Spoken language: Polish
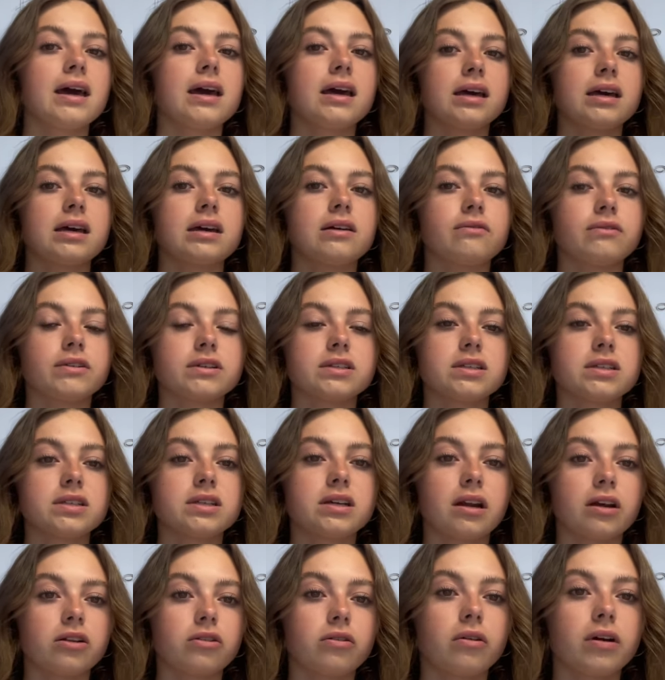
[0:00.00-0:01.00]
e, właśnie się
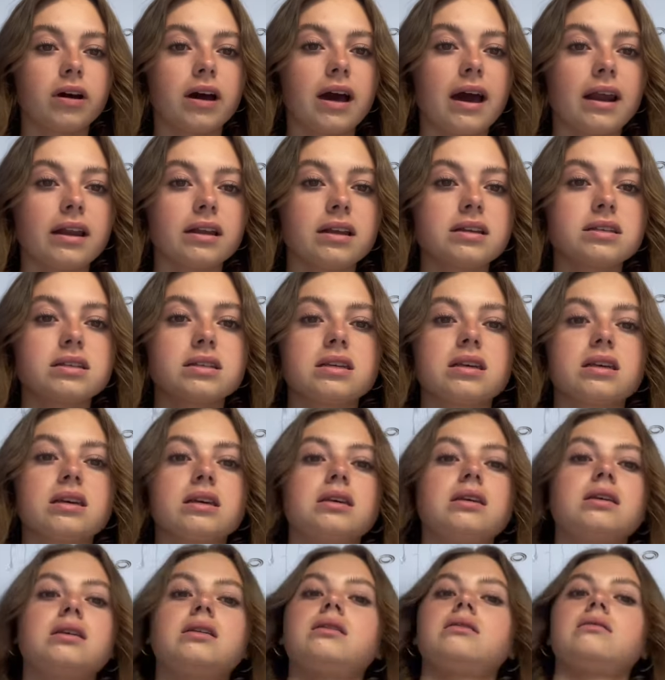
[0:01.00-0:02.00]
rano ogarniać
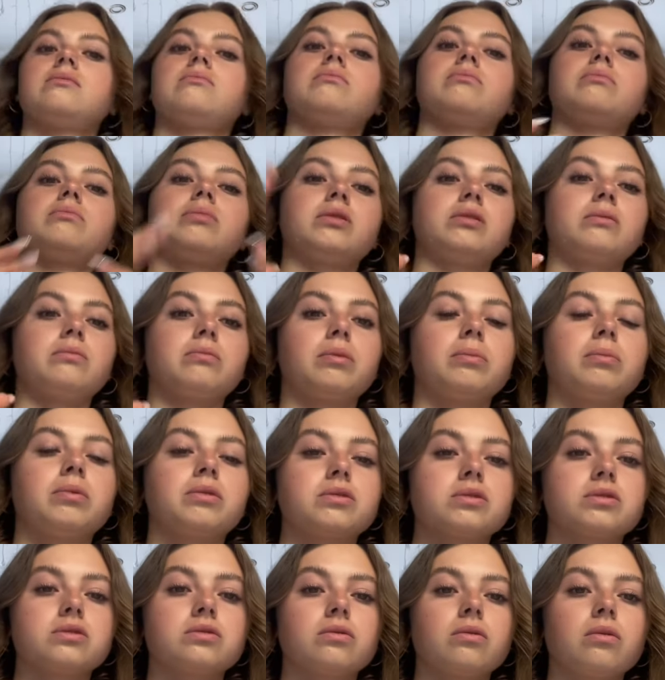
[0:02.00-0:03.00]
i potem po
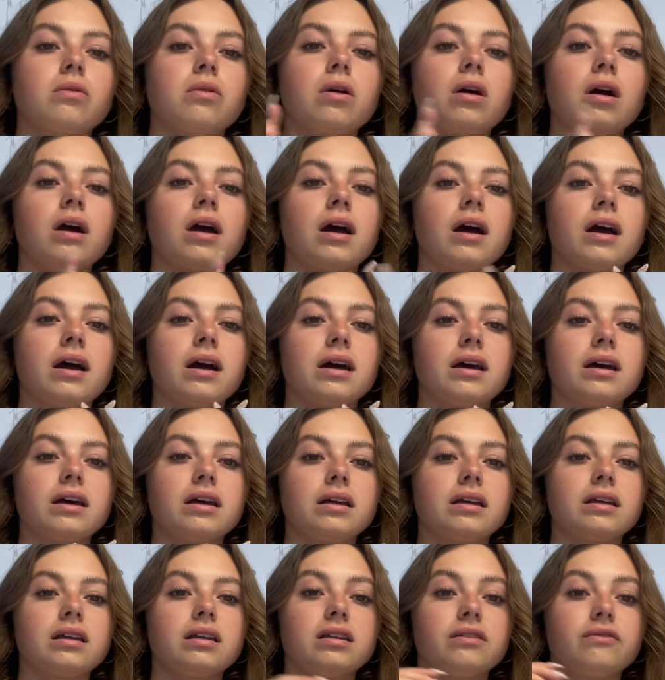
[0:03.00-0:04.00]
prostu
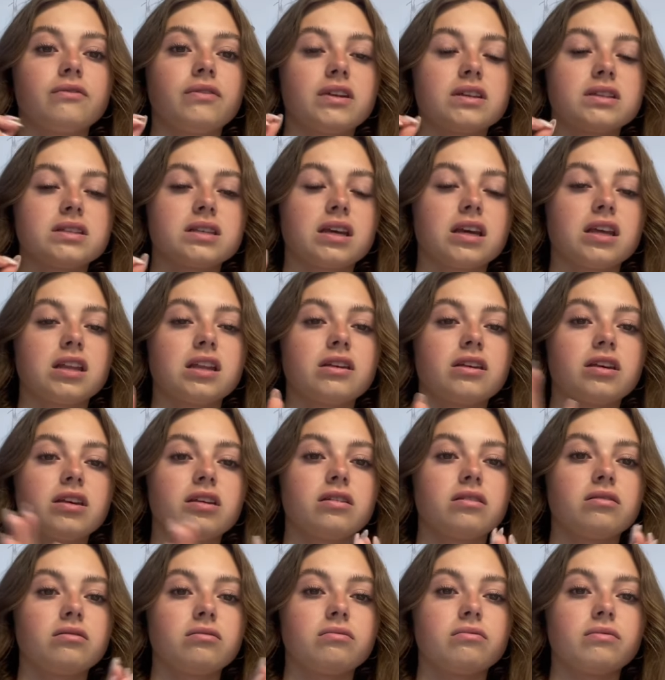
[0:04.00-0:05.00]
E, wiecie, kiedy
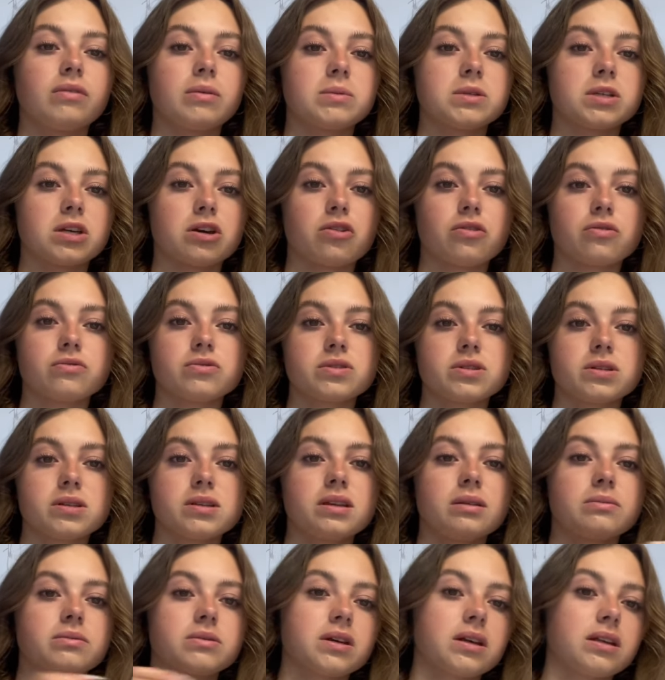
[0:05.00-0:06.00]
wam się kończy
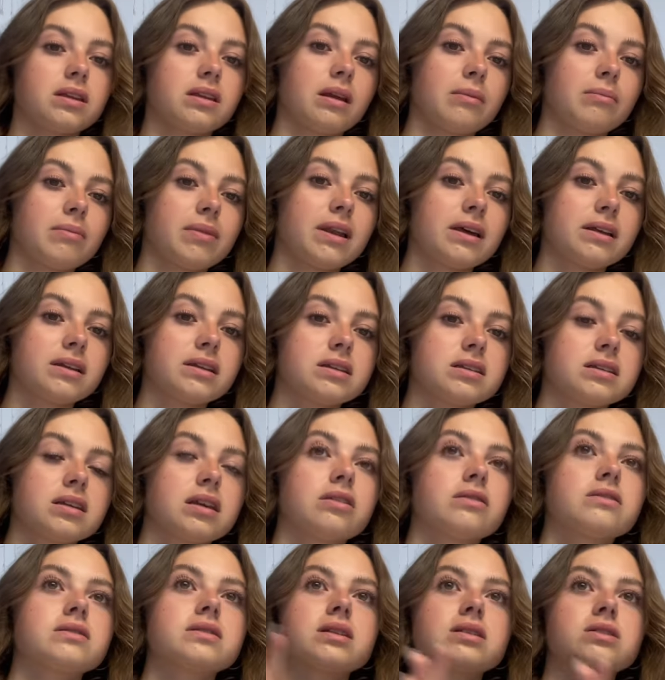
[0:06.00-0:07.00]
na przykład ta playlista,
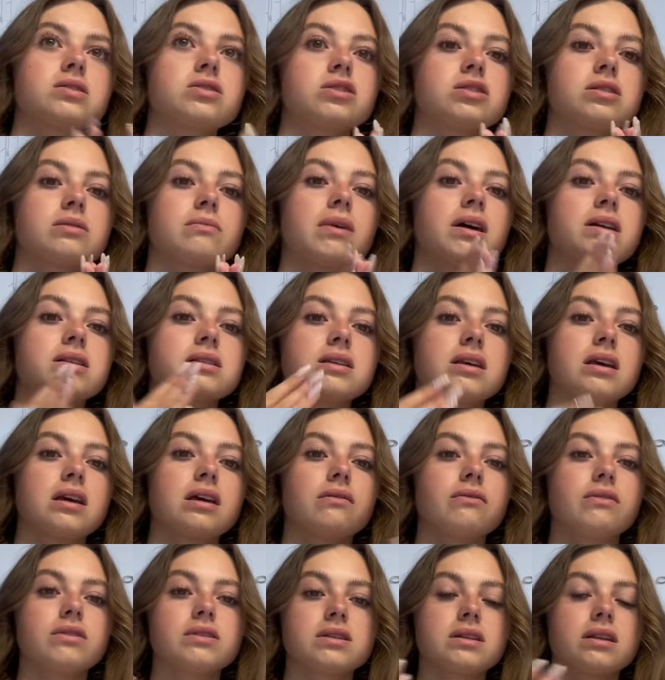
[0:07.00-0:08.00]
to znaczy, że
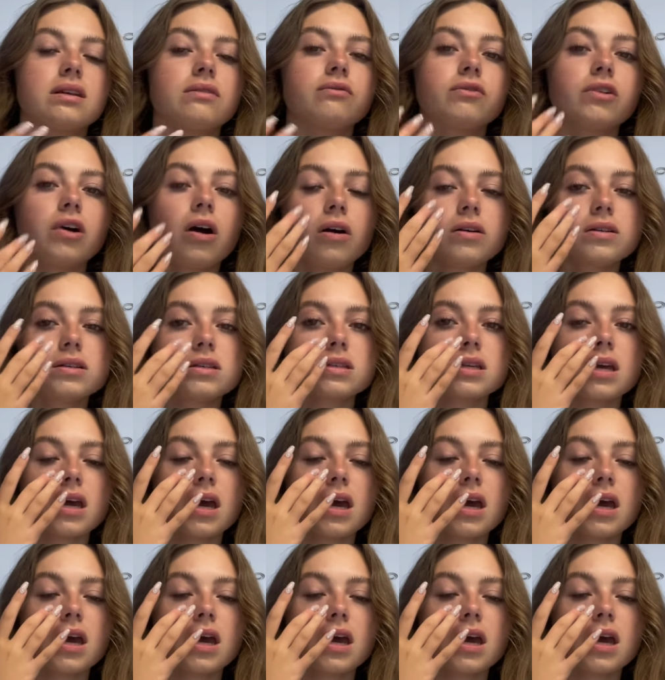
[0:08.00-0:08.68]
macie, wiecie, tam wychodzić